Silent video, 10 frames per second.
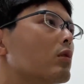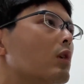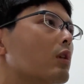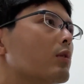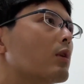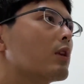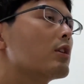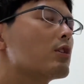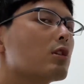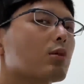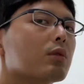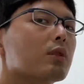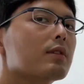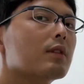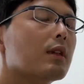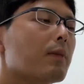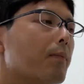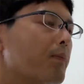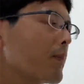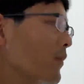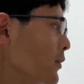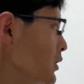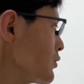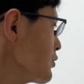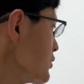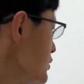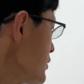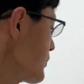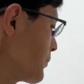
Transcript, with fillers: あの配信をですね、まあ、その、